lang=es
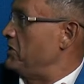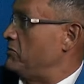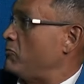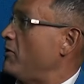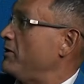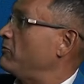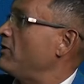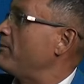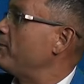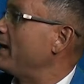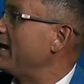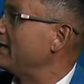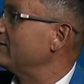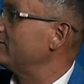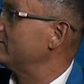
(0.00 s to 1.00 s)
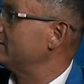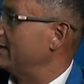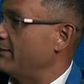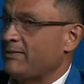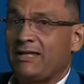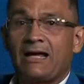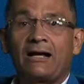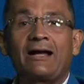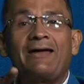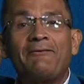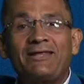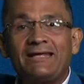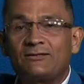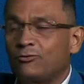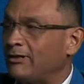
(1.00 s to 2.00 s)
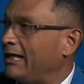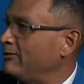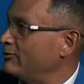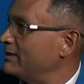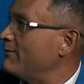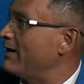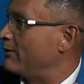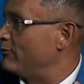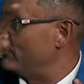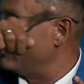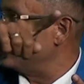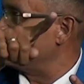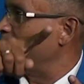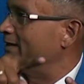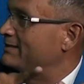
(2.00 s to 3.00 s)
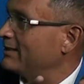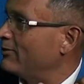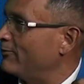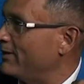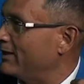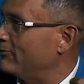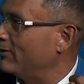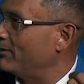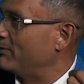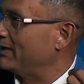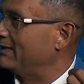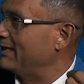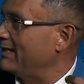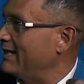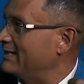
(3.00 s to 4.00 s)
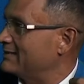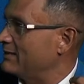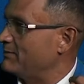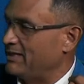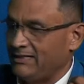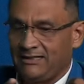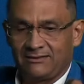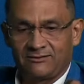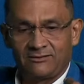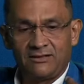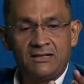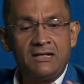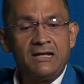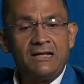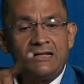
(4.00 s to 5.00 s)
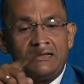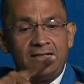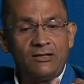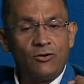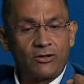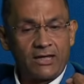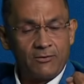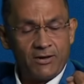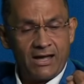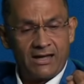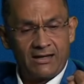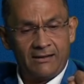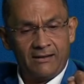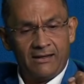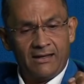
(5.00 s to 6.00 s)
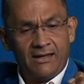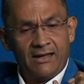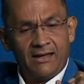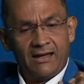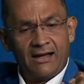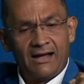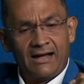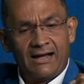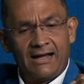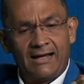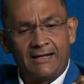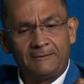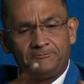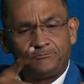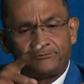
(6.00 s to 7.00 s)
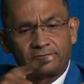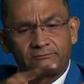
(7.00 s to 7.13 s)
Y todavía estoy esperando que me diga que venezolano se vacunó con ese gobierno de mentira y ese ministro. Dijo que iba a